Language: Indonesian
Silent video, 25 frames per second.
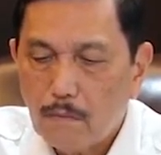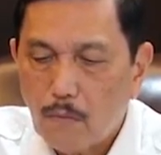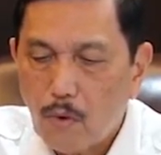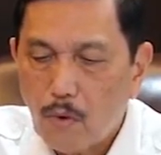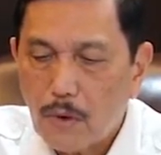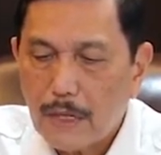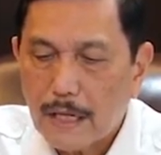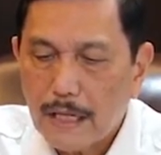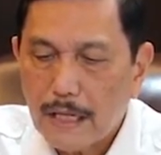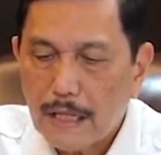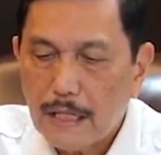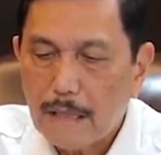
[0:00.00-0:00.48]

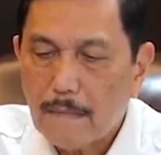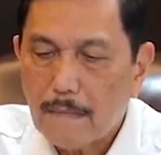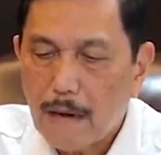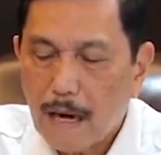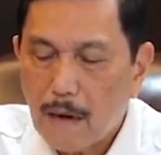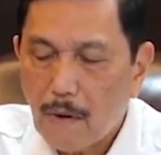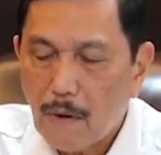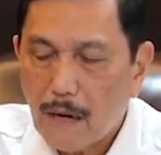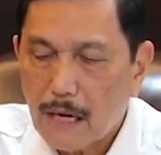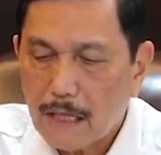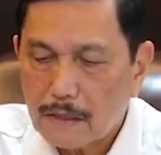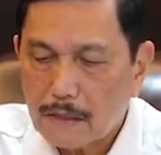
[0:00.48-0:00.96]
mungkin di
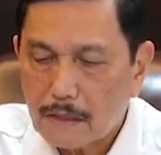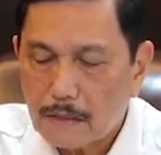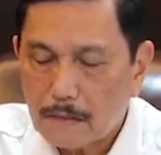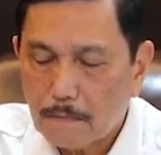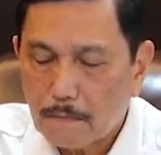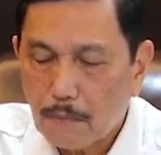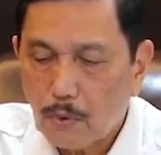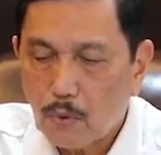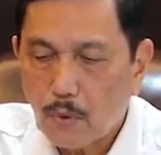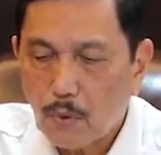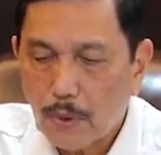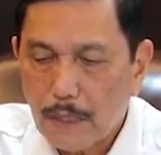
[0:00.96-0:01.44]
bawah
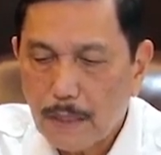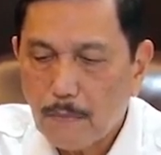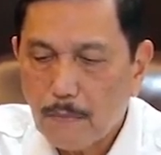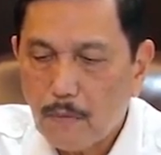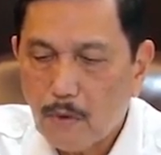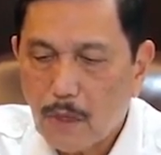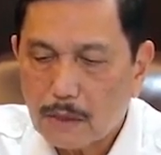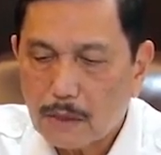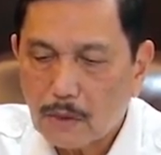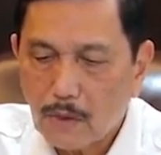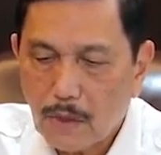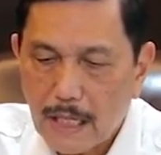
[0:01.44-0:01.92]
10.000
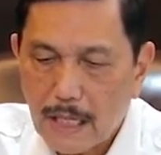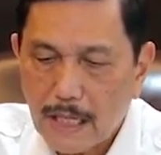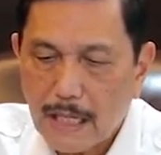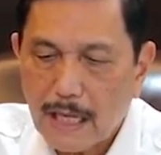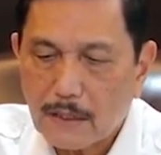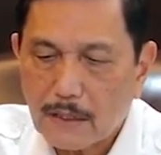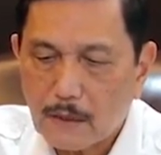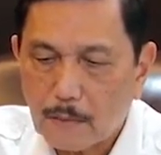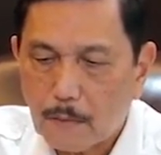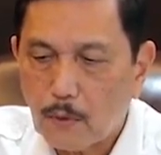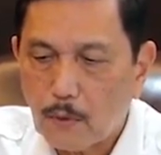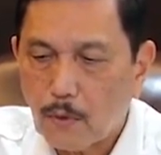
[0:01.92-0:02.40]
atau
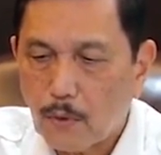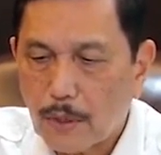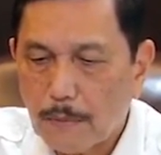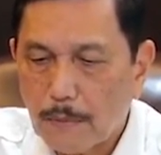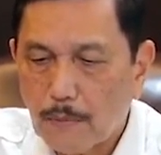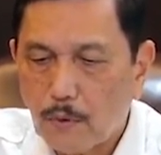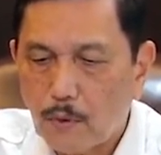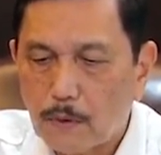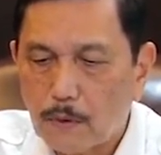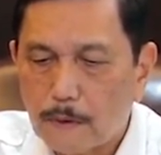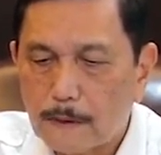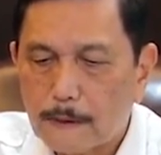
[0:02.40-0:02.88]
dekat
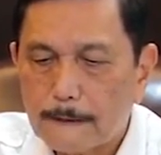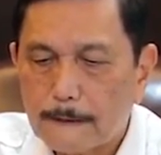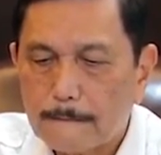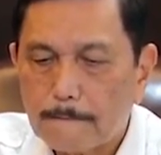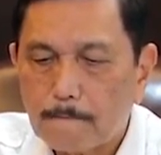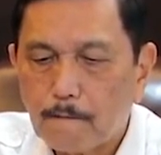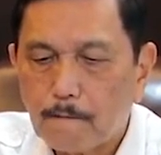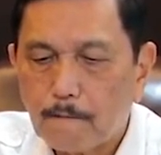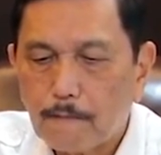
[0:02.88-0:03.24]
10.000.